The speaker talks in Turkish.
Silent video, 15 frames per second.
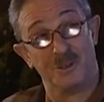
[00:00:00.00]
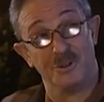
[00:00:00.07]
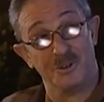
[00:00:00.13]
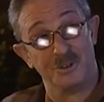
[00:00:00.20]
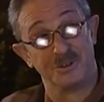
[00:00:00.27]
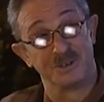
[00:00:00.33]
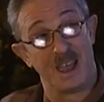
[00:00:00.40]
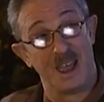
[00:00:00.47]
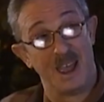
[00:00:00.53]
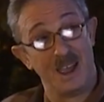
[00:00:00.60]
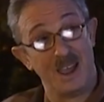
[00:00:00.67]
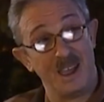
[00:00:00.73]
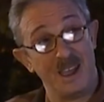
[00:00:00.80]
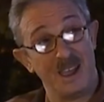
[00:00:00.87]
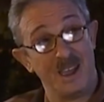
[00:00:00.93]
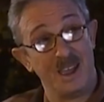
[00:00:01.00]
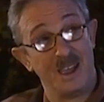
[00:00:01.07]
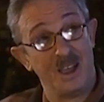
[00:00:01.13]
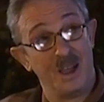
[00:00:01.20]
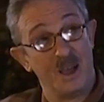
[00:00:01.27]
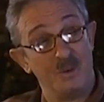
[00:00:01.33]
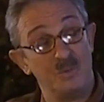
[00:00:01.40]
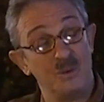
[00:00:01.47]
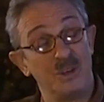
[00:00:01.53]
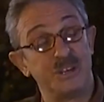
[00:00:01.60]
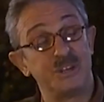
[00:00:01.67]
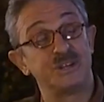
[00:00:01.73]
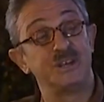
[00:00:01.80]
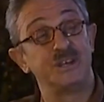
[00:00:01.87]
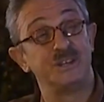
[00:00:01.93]
tırmanıyorsa bu
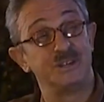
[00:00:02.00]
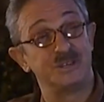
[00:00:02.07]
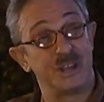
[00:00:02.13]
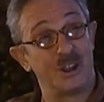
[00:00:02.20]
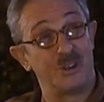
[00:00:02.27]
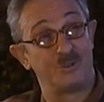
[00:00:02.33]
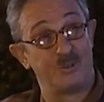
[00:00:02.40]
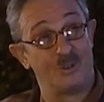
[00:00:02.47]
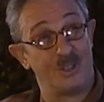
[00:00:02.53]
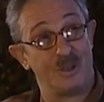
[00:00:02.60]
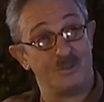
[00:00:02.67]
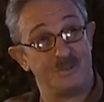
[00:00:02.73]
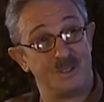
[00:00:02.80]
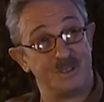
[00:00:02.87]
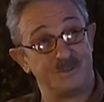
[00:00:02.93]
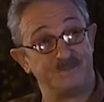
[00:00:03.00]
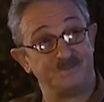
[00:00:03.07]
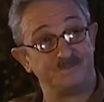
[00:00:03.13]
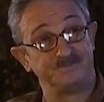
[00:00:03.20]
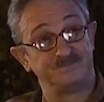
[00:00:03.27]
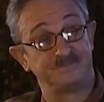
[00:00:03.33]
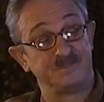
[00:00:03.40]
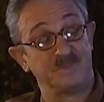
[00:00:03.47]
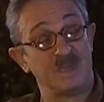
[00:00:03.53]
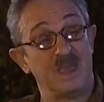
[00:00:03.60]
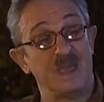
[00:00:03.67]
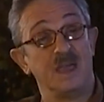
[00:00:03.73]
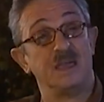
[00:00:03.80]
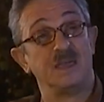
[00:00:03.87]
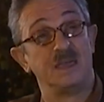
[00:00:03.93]
iki şeyin işareti olabilir.
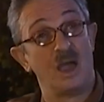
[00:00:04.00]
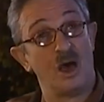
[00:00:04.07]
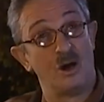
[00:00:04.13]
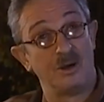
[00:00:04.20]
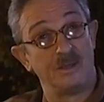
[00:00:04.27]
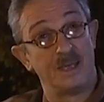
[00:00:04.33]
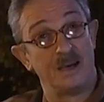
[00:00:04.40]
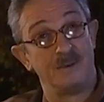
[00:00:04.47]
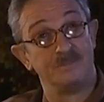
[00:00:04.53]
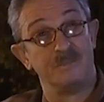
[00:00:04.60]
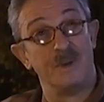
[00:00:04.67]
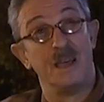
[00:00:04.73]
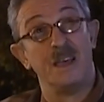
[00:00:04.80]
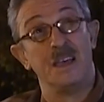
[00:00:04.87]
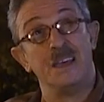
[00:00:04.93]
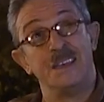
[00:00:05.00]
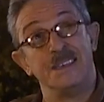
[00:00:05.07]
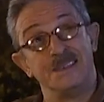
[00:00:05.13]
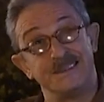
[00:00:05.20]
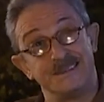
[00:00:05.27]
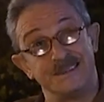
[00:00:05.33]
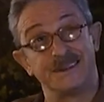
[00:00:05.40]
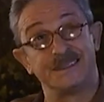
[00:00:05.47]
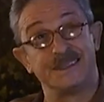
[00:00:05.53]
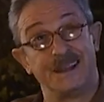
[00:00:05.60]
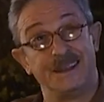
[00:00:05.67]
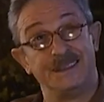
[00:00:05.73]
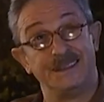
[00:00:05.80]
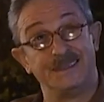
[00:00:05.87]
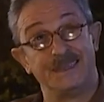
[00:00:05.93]
Ya o adam zır
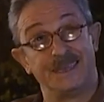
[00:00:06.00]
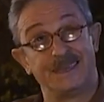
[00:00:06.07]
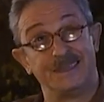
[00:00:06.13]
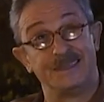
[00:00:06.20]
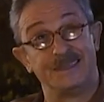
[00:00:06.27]
delinin